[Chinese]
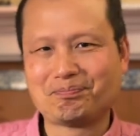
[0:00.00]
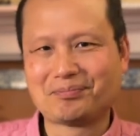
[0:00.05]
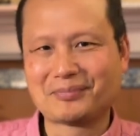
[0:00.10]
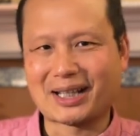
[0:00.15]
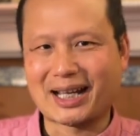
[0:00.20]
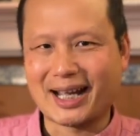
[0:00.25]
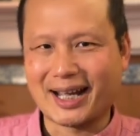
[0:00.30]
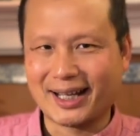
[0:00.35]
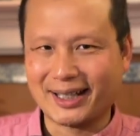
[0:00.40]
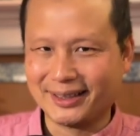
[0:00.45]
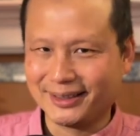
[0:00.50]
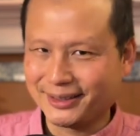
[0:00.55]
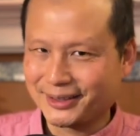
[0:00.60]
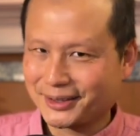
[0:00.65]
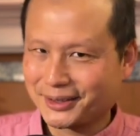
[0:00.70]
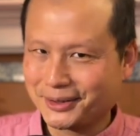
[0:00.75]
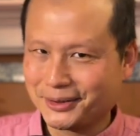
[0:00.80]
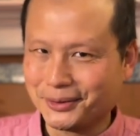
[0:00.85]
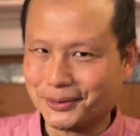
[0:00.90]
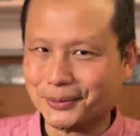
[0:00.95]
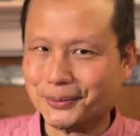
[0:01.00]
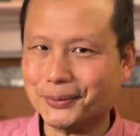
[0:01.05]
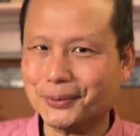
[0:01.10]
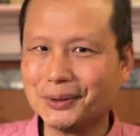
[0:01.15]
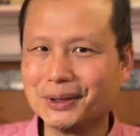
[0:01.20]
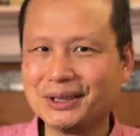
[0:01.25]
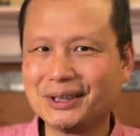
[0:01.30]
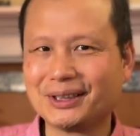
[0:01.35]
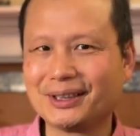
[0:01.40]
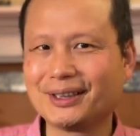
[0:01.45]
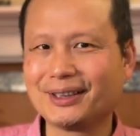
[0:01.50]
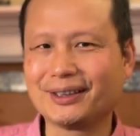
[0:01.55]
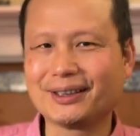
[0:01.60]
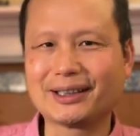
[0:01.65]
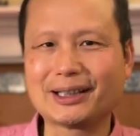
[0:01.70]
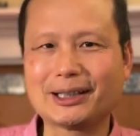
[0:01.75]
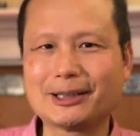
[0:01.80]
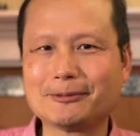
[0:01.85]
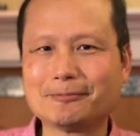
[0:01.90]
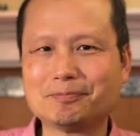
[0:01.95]
还是有问题
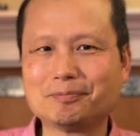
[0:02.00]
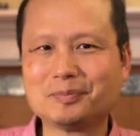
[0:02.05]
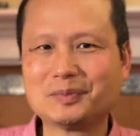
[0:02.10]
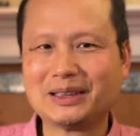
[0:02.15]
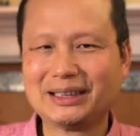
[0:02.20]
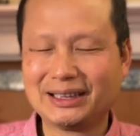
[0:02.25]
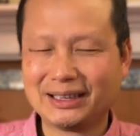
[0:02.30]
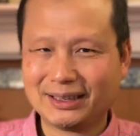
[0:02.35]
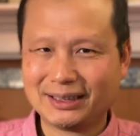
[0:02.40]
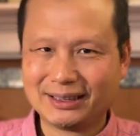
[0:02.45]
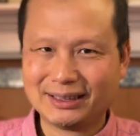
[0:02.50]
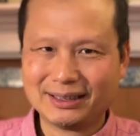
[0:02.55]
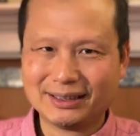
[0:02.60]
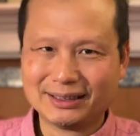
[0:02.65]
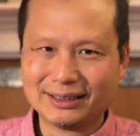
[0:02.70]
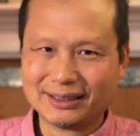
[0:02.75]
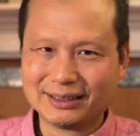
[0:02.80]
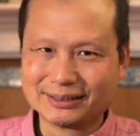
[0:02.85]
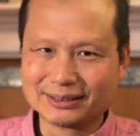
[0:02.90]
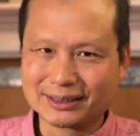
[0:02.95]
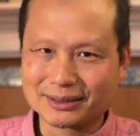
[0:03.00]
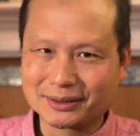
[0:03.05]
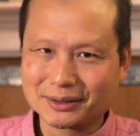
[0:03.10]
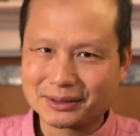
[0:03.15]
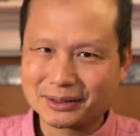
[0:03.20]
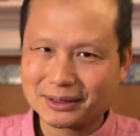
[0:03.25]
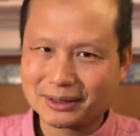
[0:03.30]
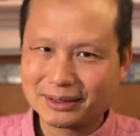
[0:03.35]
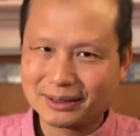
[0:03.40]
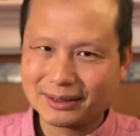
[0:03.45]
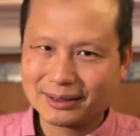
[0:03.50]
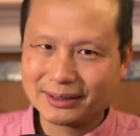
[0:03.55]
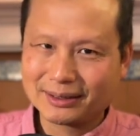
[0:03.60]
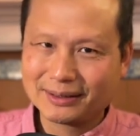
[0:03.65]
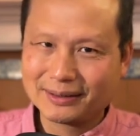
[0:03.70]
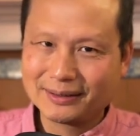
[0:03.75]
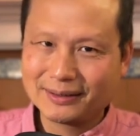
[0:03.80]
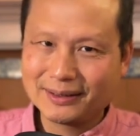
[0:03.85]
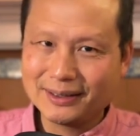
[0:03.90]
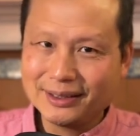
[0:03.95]
的。这
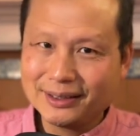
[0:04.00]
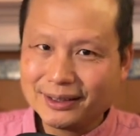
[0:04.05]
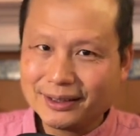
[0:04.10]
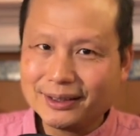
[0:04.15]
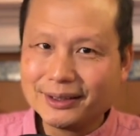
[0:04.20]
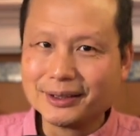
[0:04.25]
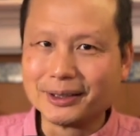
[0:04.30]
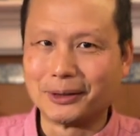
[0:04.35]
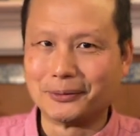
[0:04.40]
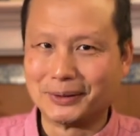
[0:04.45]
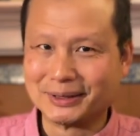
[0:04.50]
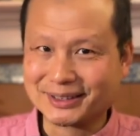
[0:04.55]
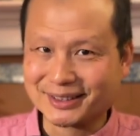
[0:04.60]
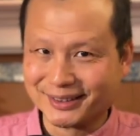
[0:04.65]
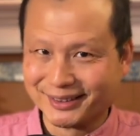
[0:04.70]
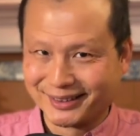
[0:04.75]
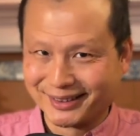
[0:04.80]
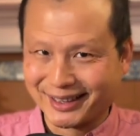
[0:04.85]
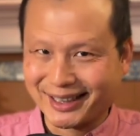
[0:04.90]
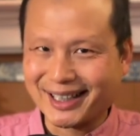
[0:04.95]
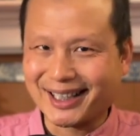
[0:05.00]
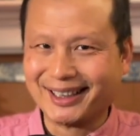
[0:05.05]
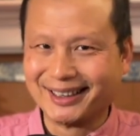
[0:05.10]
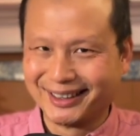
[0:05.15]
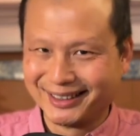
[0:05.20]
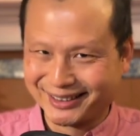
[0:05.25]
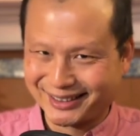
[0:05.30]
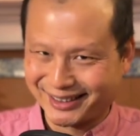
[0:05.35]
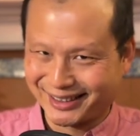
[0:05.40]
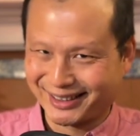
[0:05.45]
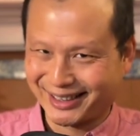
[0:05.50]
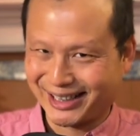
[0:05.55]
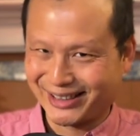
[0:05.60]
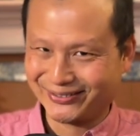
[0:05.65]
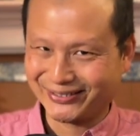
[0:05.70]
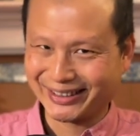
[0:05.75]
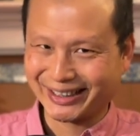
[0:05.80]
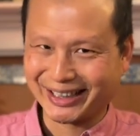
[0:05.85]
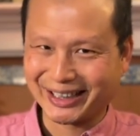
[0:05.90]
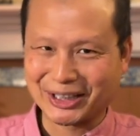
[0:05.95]
第一呢，我仔细看了一下他
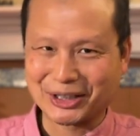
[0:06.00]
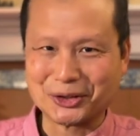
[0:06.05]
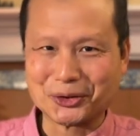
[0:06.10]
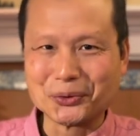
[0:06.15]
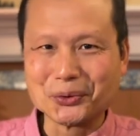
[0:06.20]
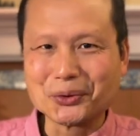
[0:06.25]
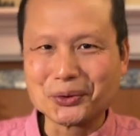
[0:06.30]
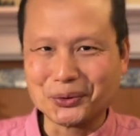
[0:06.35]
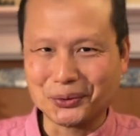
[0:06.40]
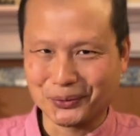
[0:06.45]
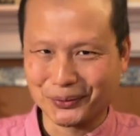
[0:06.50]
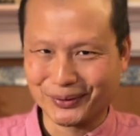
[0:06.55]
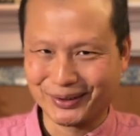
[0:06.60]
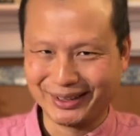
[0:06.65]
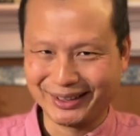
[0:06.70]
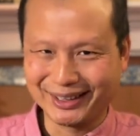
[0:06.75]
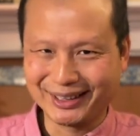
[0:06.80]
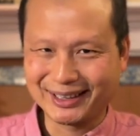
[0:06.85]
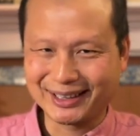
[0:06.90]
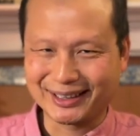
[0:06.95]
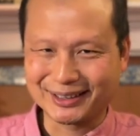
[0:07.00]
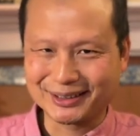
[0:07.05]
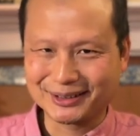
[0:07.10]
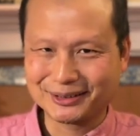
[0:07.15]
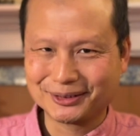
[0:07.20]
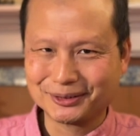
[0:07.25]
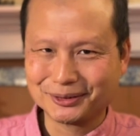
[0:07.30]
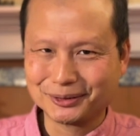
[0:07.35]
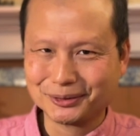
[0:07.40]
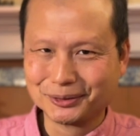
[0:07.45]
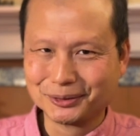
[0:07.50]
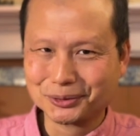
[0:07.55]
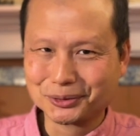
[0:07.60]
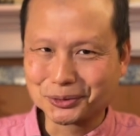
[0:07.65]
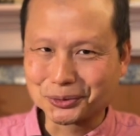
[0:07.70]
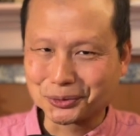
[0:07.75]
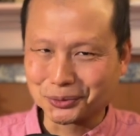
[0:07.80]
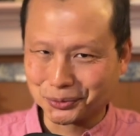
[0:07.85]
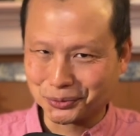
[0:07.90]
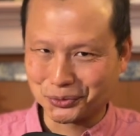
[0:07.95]
们那个论文的
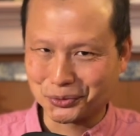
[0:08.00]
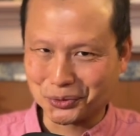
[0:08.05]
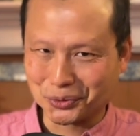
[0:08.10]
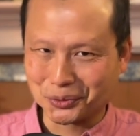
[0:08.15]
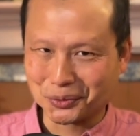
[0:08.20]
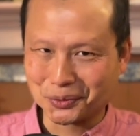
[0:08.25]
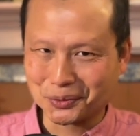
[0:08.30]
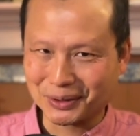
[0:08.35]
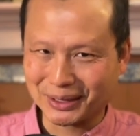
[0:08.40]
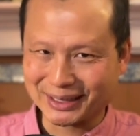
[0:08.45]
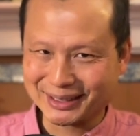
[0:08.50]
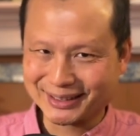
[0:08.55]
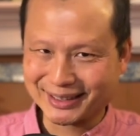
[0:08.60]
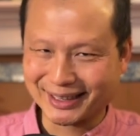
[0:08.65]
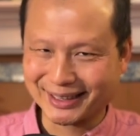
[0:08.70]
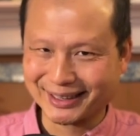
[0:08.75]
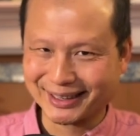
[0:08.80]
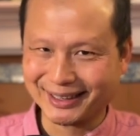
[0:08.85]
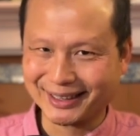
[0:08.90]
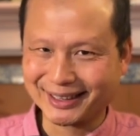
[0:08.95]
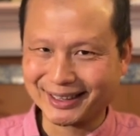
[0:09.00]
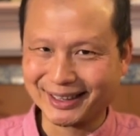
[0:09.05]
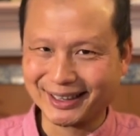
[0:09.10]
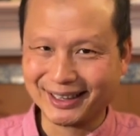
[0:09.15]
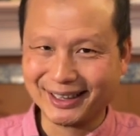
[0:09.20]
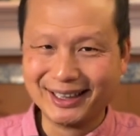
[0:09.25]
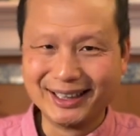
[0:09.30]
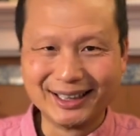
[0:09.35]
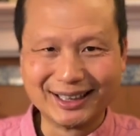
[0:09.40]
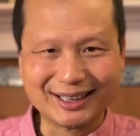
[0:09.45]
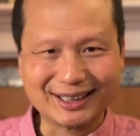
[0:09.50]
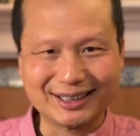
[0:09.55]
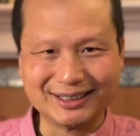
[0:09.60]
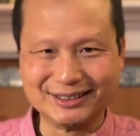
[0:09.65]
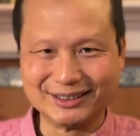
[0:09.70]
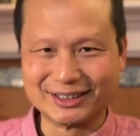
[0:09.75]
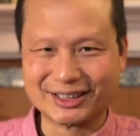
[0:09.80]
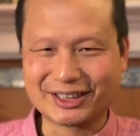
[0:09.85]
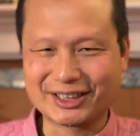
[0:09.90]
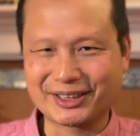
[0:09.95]
数据，发现了一个
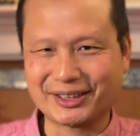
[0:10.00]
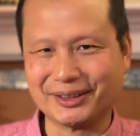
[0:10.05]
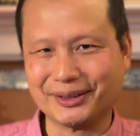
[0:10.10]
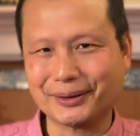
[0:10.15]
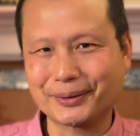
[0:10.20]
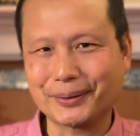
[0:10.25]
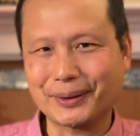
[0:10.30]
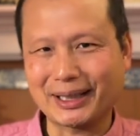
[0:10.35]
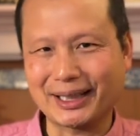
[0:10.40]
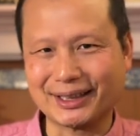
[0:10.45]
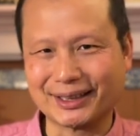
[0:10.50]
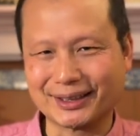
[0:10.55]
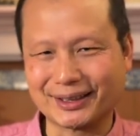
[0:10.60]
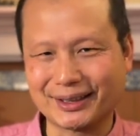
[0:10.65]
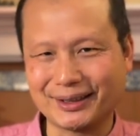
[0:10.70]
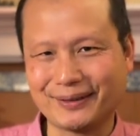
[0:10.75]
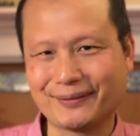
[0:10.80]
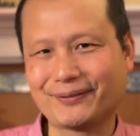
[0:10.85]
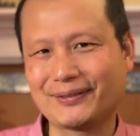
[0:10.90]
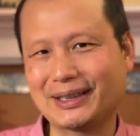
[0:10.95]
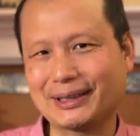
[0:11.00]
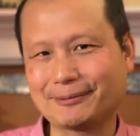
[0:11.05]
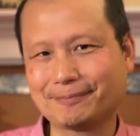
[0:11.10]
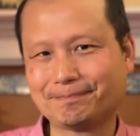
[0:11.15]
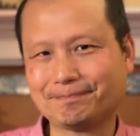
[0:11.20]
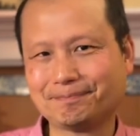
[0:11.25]
很奇怪的地方。